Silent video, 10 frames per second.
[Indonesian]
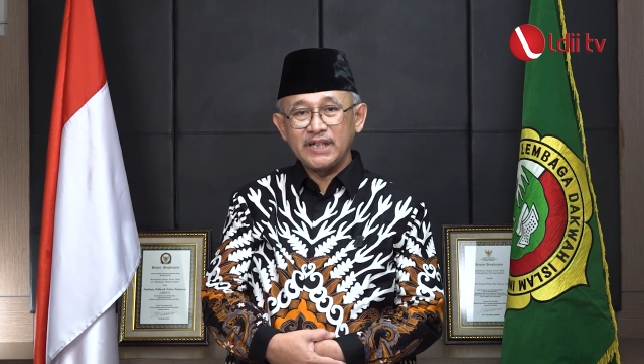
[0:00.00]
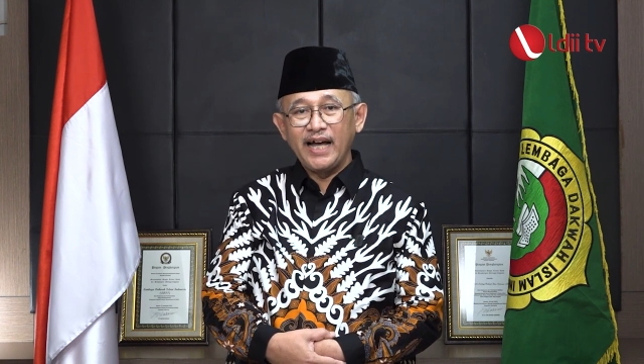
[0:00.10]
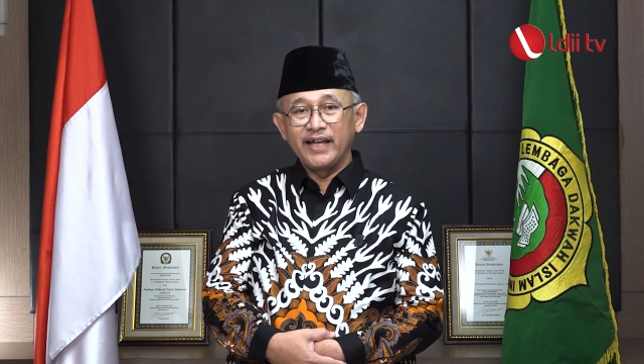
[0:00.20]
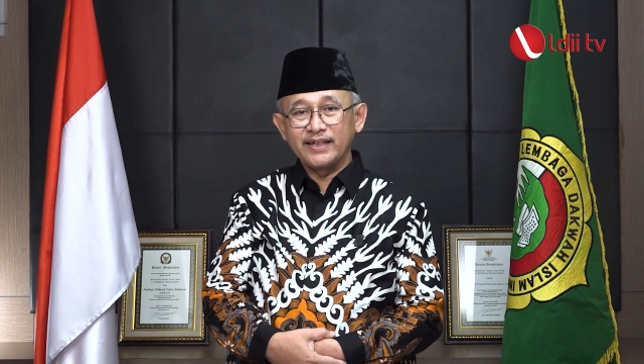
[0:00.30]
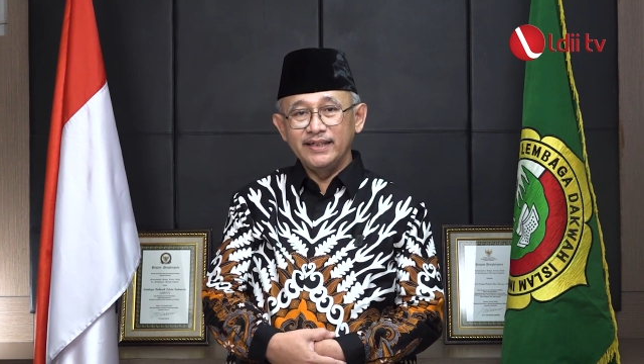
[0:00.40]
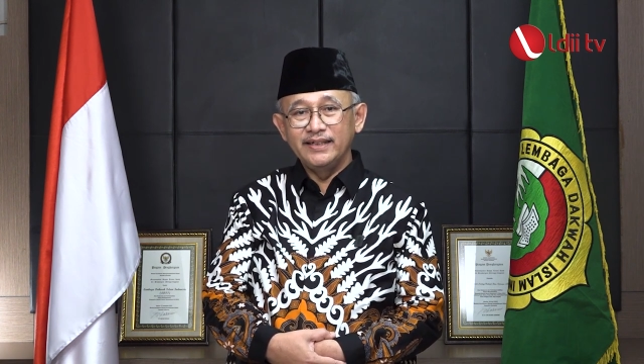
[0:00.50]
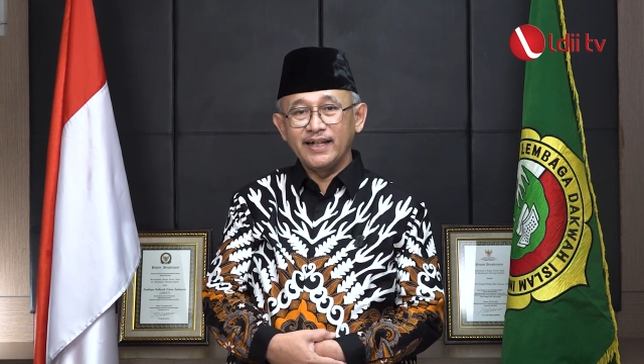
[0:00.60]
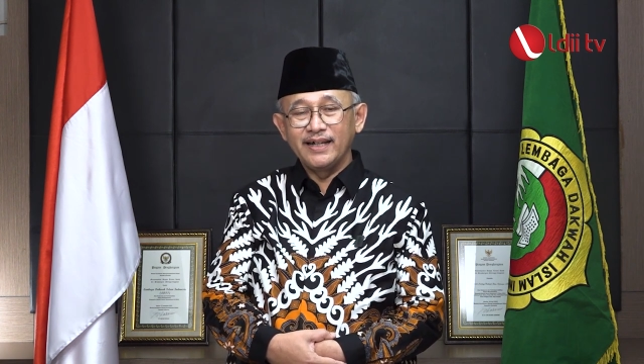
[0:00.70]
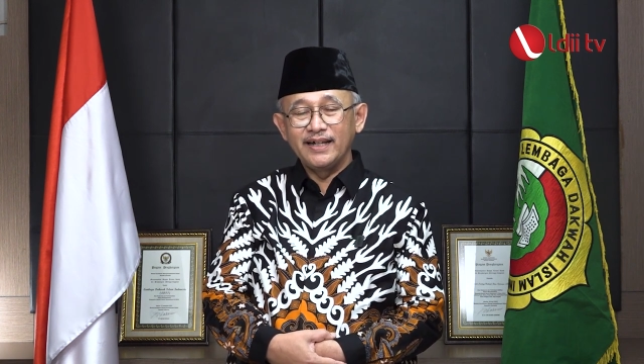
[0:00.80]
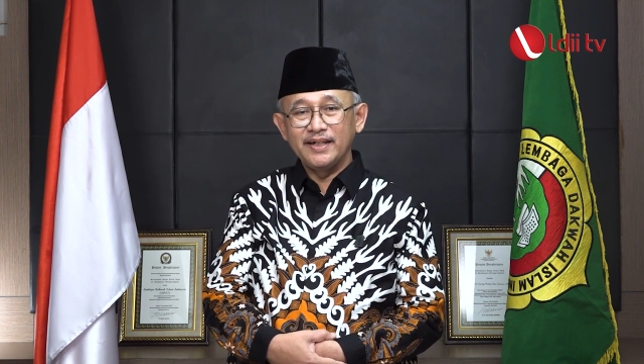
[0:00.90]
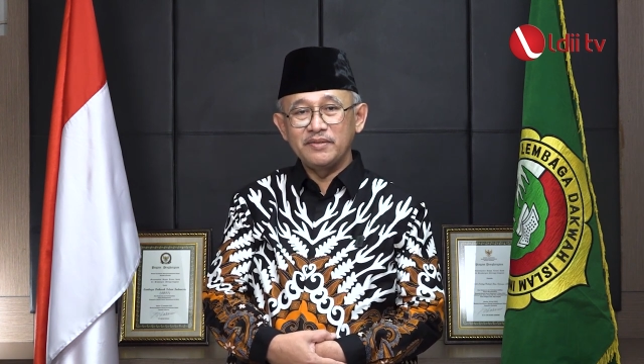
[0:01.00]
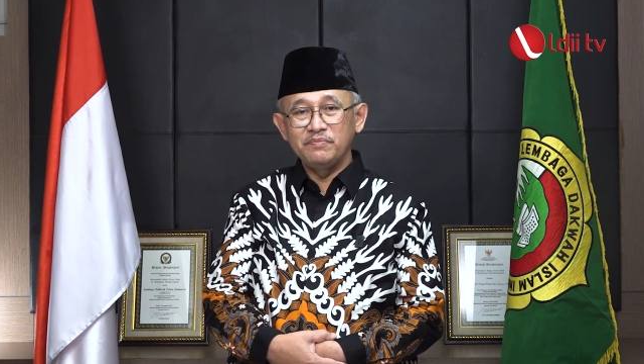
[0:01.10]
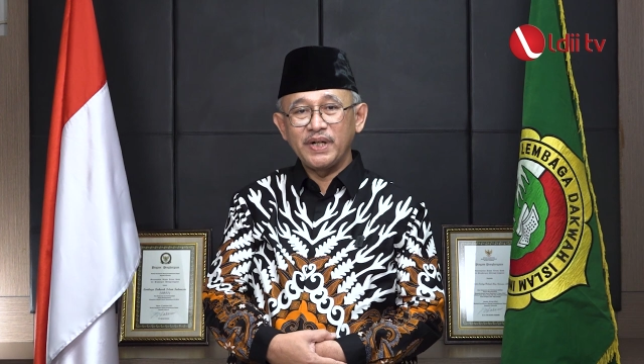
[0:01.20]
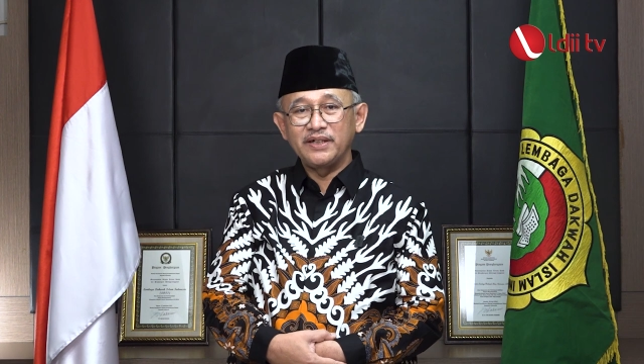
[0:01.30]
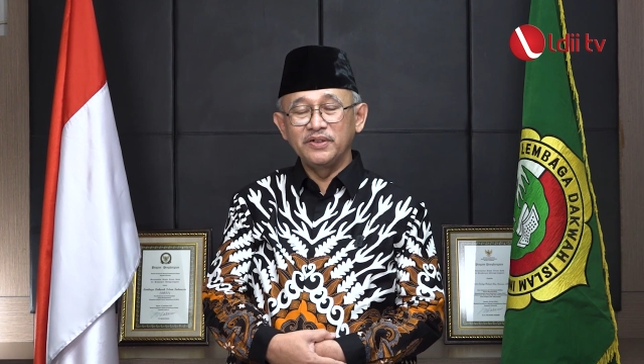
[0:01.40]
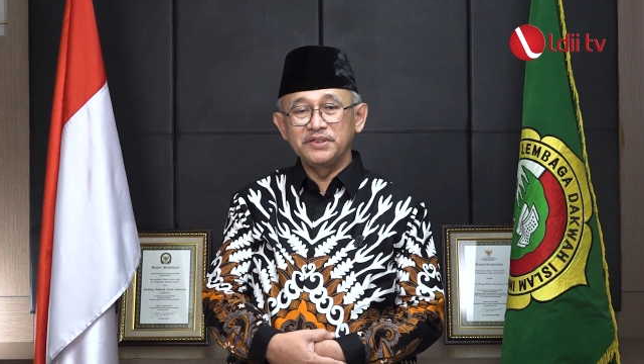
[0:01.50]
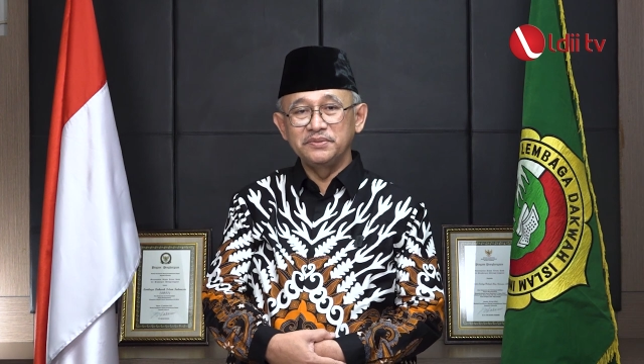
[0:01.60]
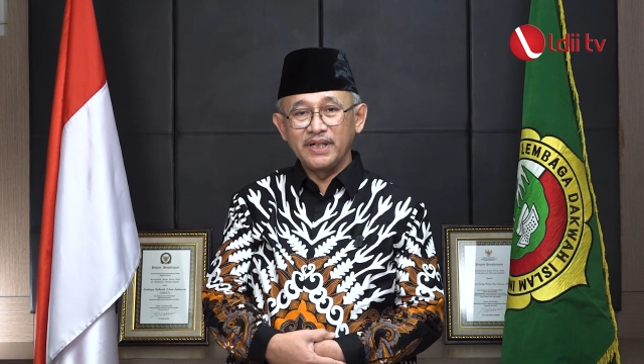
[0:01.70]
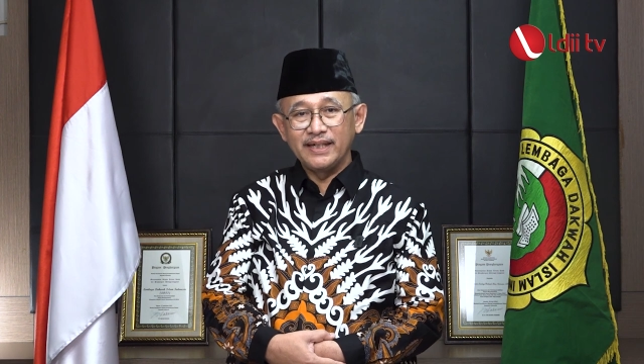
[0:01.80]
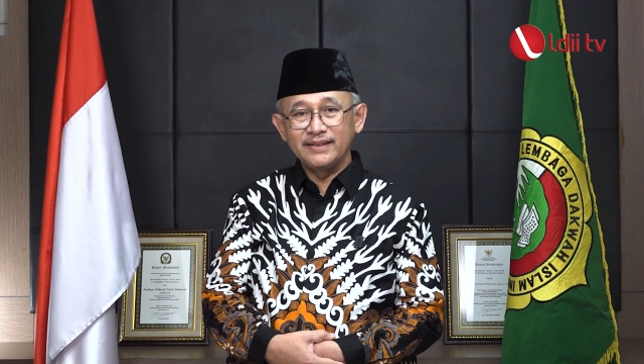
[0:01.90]
KRI Nanggala
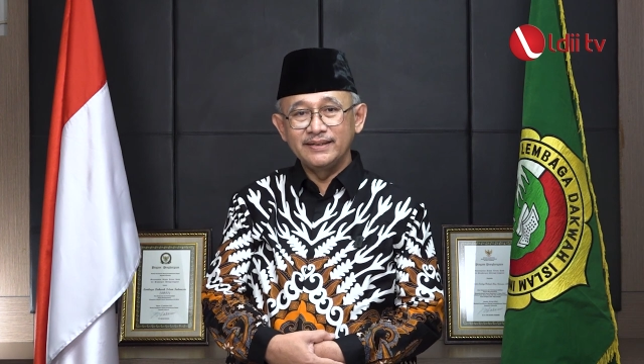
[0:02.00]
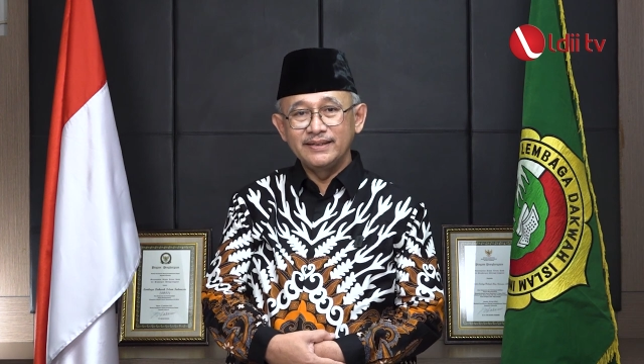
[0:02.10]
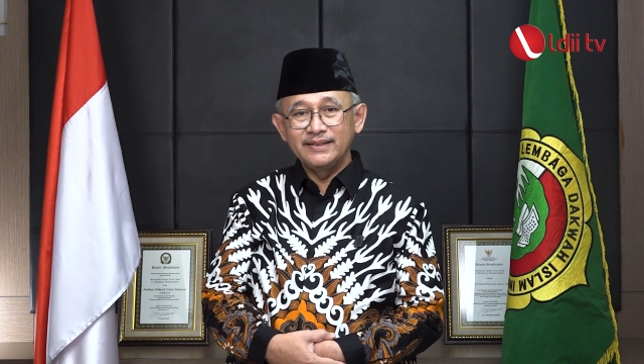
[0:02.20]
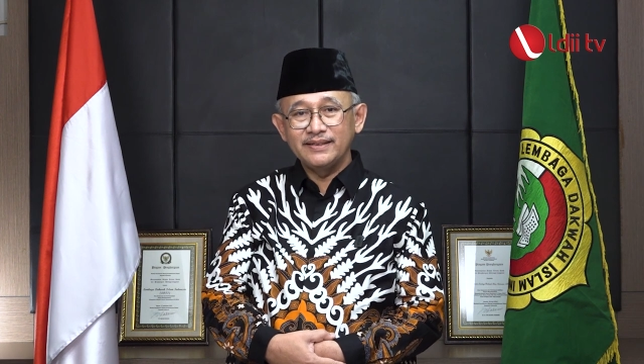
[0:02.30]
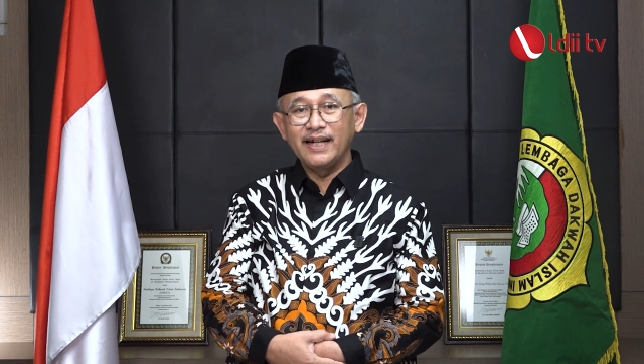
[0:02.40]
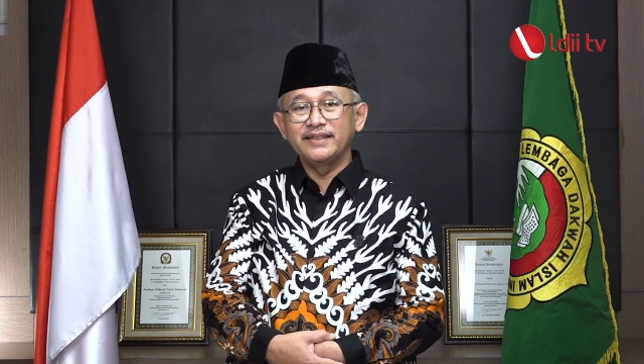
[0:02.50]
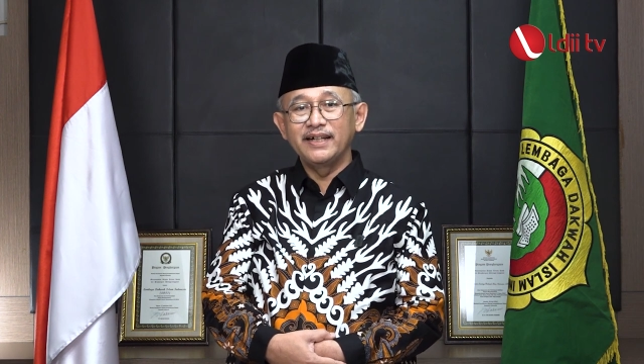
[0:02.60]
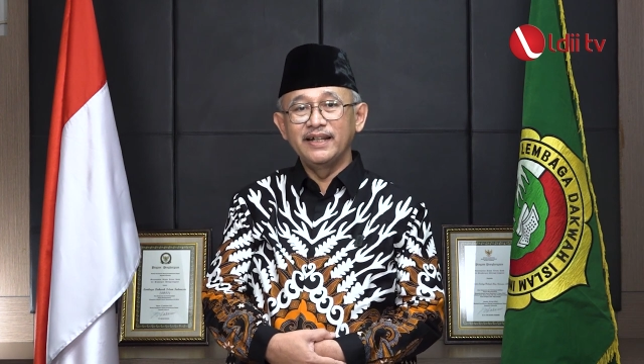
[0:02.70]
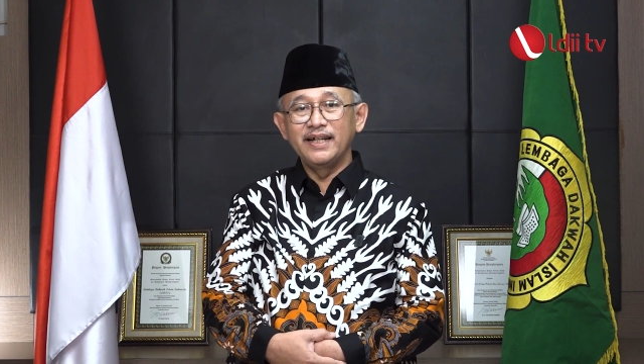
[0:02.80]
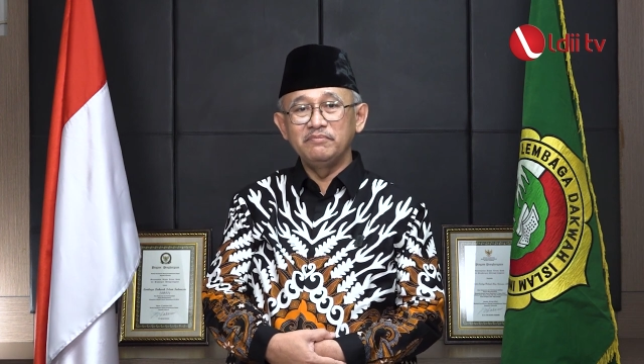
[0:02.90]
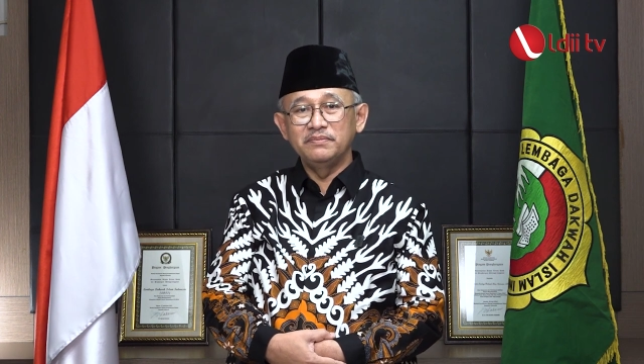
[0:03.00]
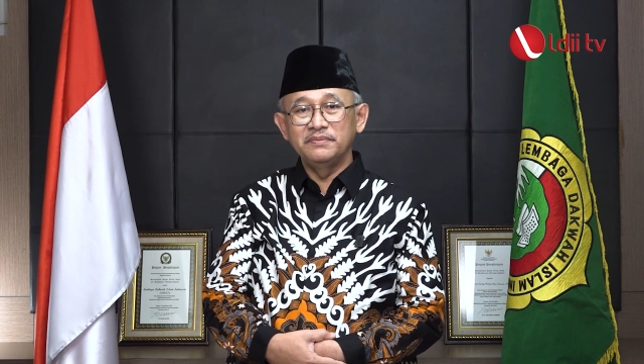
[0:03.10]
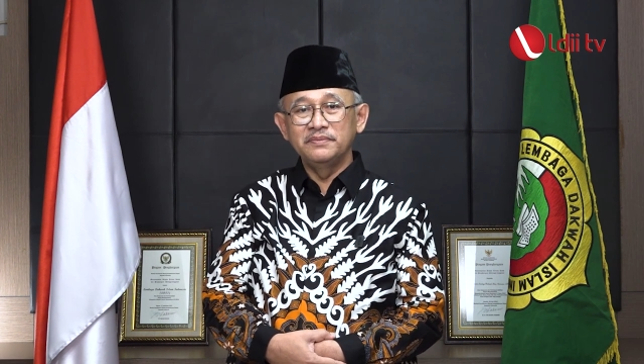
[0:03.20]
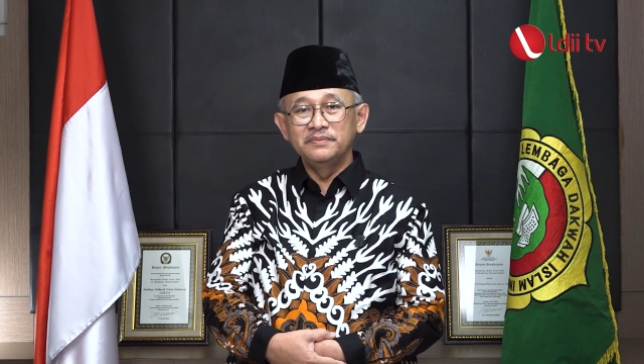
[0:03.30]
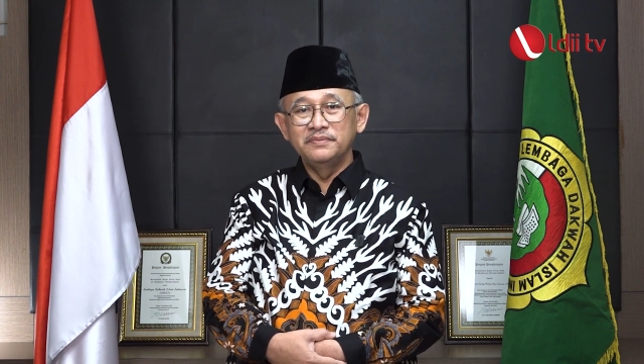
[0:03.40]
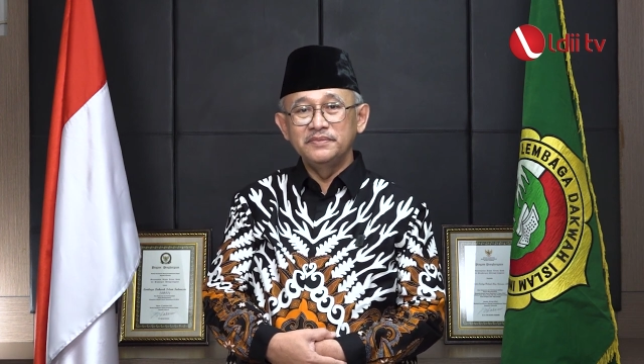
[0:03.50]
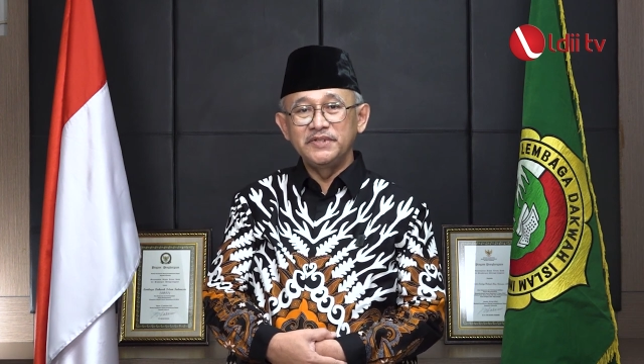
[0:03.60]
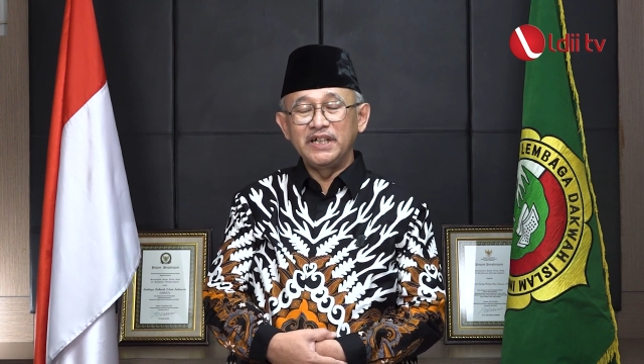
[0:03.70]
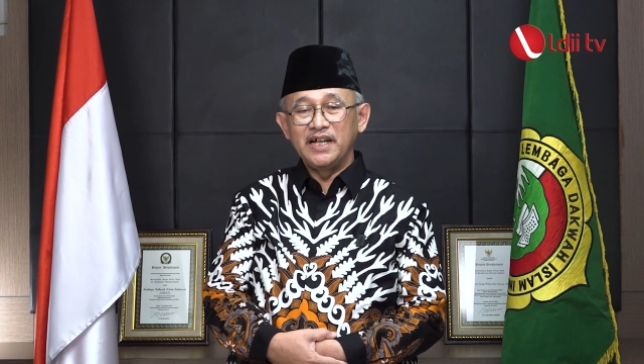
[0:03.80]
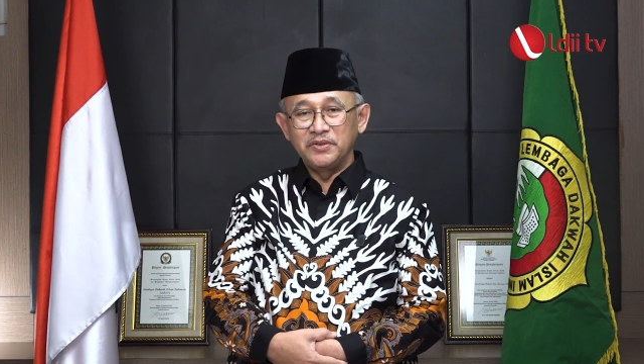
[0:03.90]
402 telah tenggelam
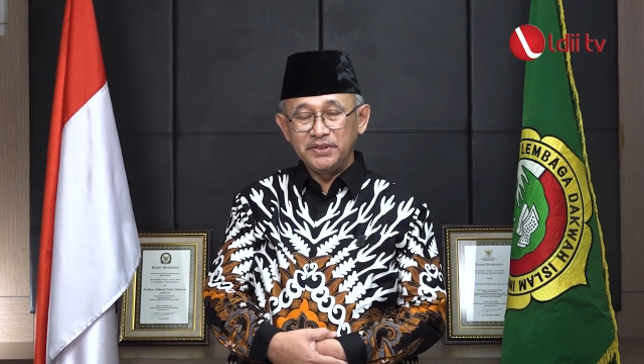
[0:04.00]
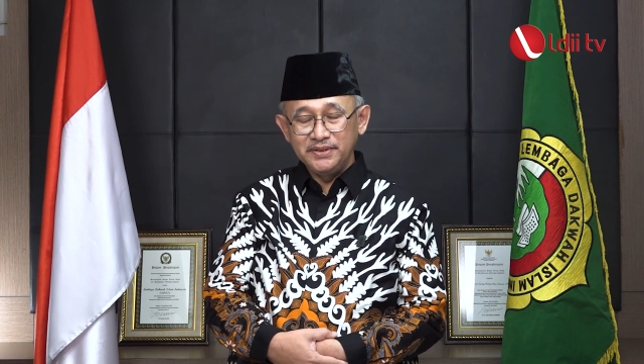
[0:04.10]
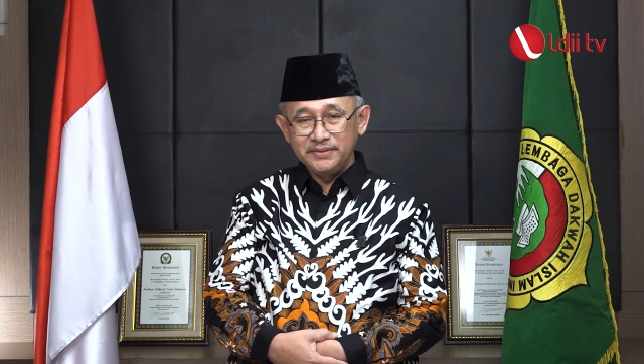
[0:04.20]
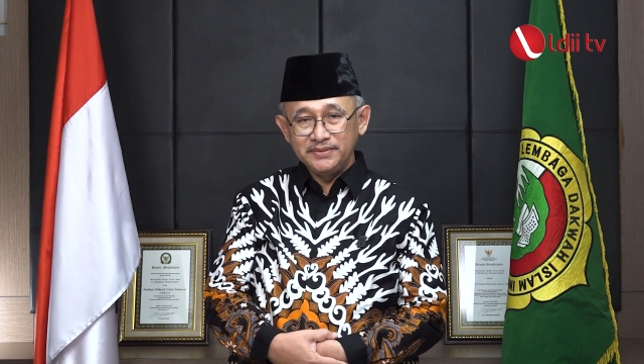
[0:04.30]
di laut